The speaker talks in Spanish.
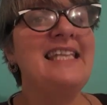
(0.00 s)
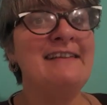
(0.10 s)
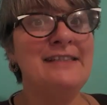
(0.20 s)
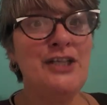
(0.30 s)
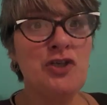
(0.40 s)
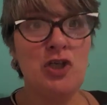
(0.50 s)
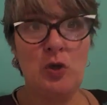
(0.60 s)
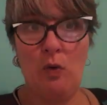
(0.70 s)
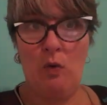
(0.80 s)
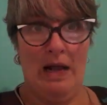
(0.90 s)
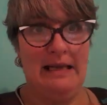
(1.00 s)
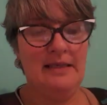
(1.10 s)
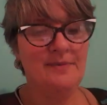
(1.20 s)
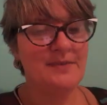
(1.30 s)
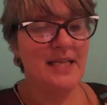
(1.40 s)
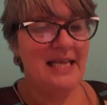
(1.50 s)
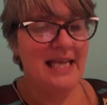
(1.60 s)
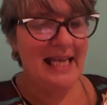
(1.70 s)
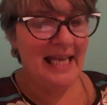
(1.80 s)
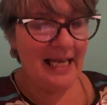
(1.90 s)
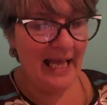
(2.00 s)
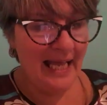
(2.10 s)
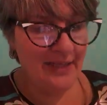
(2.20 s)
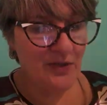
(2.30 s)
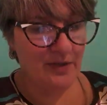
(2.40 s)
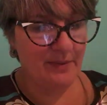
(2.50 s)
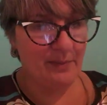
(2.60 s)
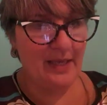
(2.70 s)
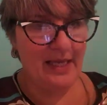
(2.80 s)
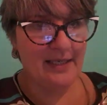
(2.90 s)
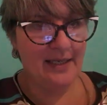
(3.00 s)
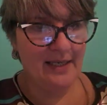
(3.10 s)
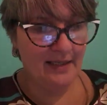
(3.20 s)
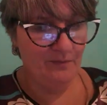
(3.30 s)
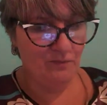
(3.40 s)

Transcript: dicho lo cual, el año que viene